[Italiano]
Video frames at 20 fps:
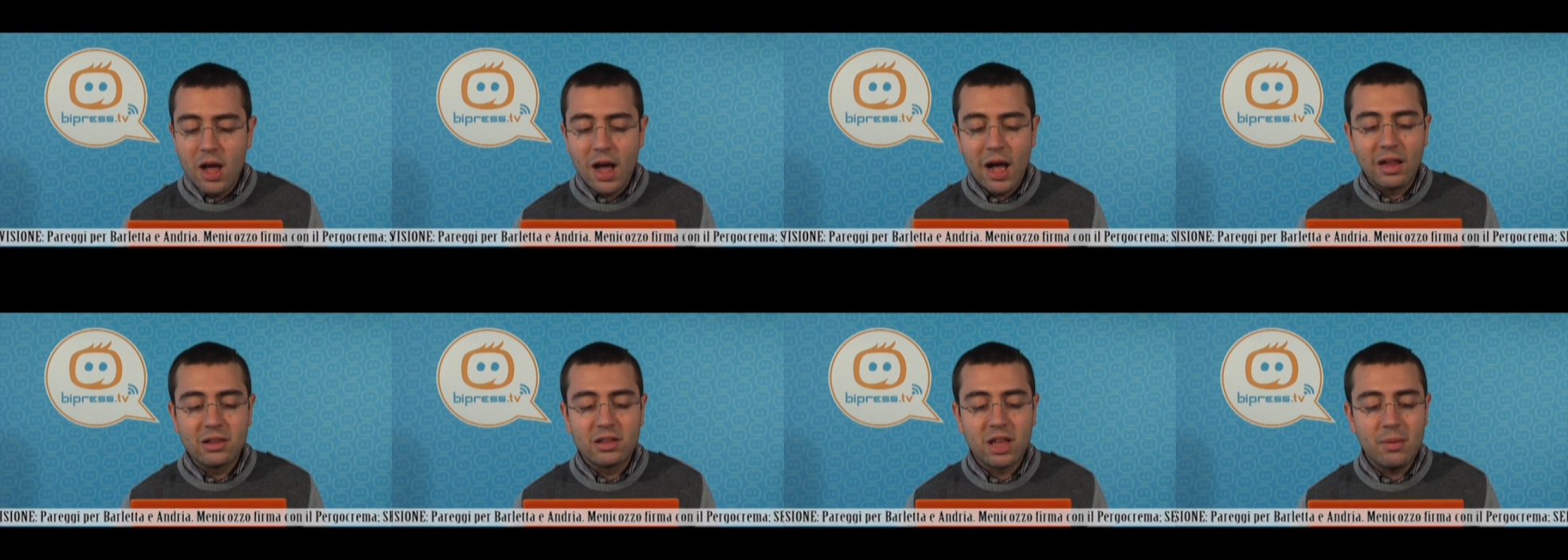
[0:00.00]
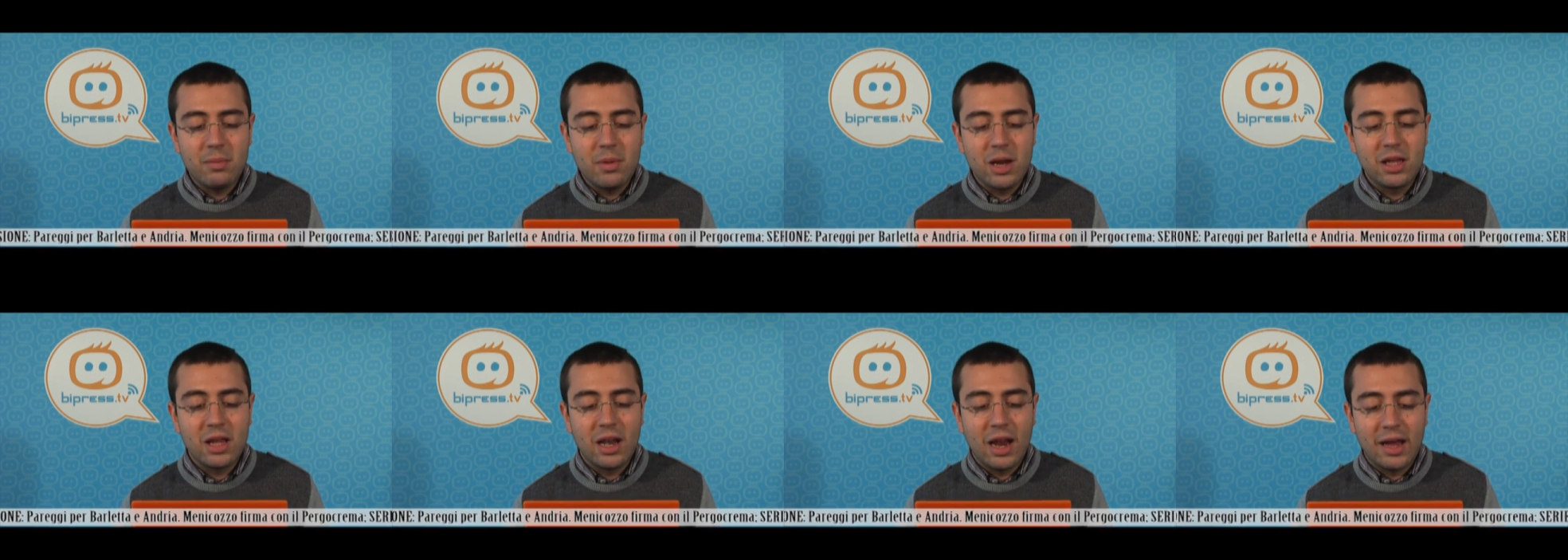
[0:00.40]
Al
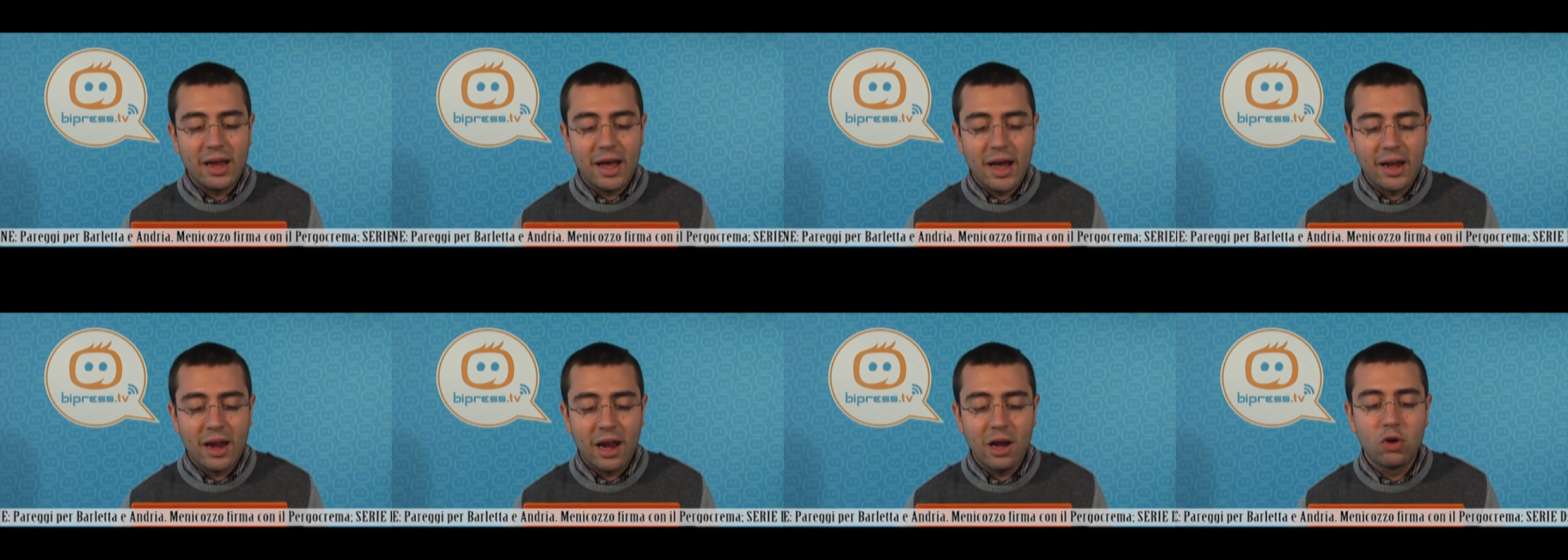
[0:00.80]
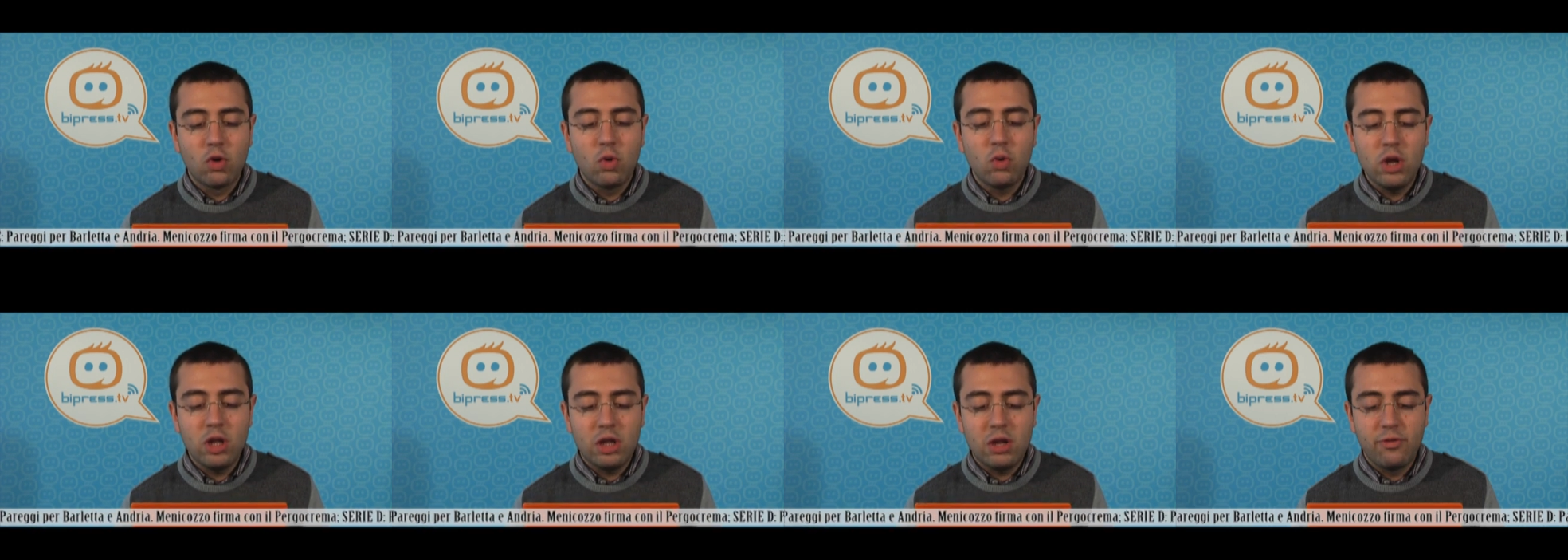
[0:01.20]
termine della gara
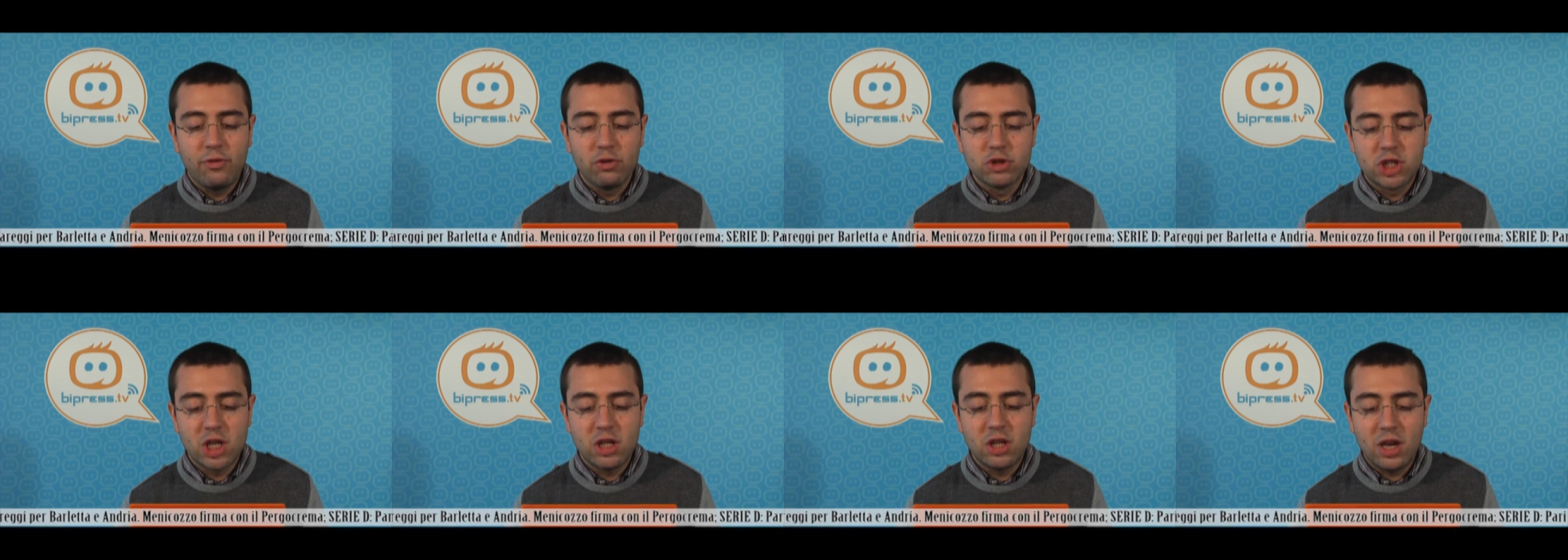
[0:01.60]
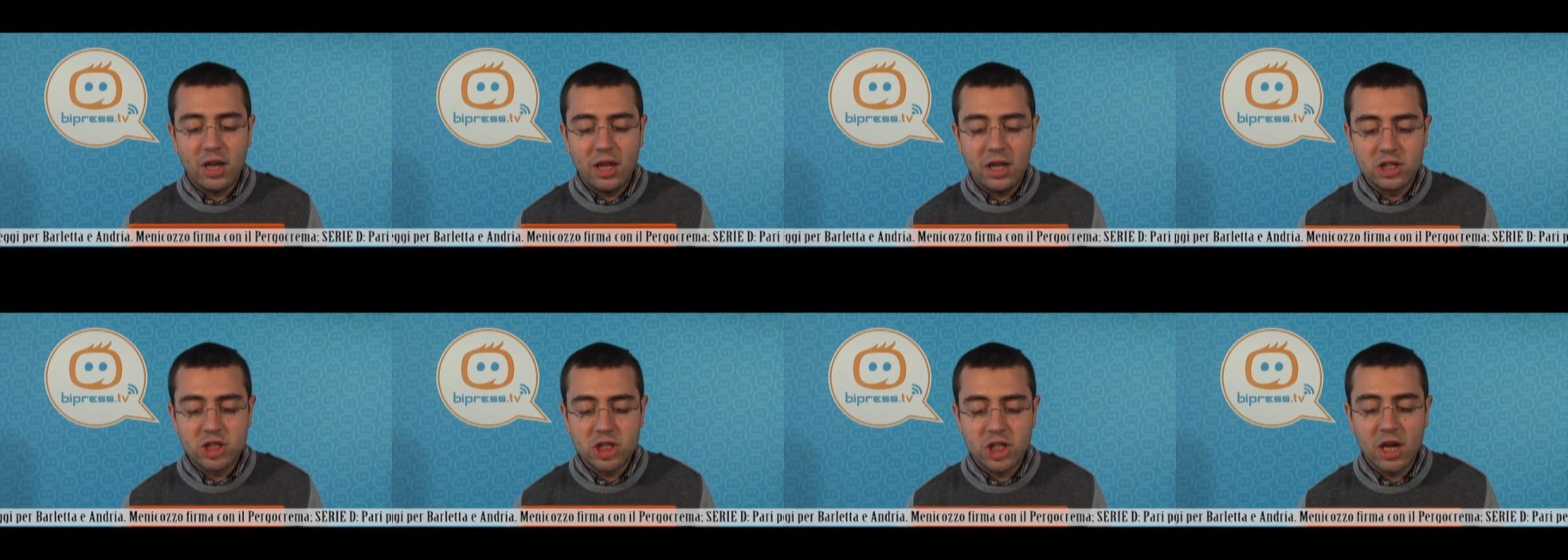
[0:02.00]
alcuni tifosi
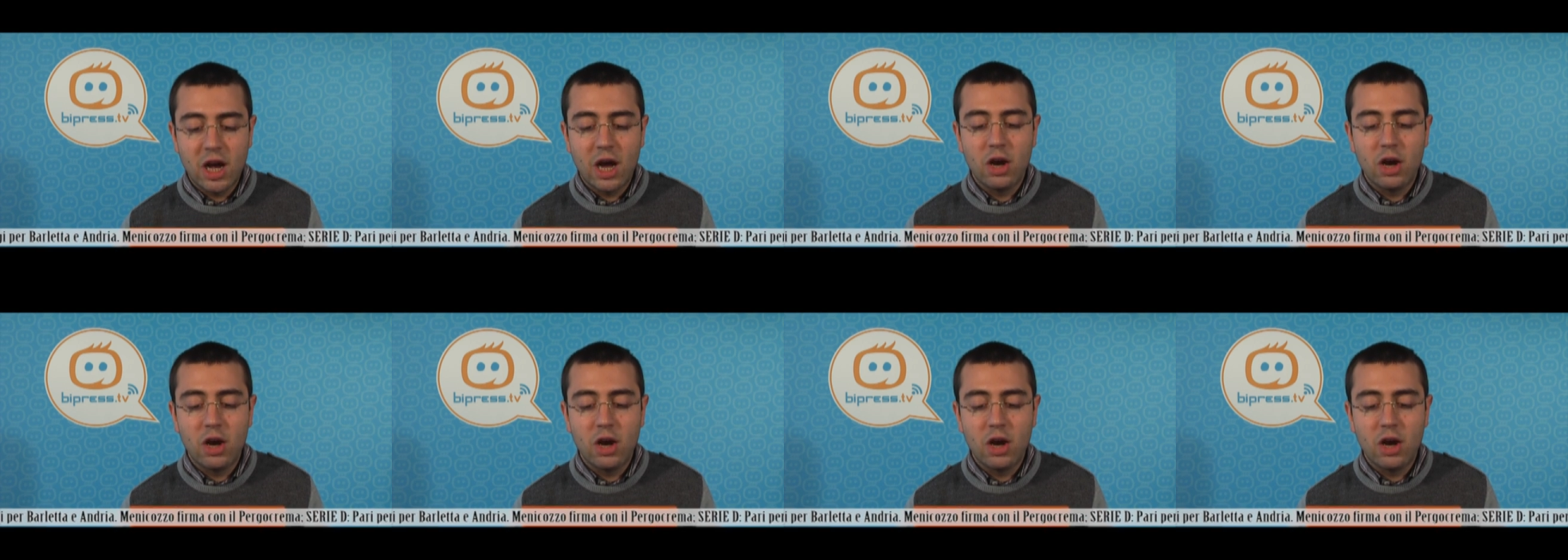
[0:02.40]
andriesi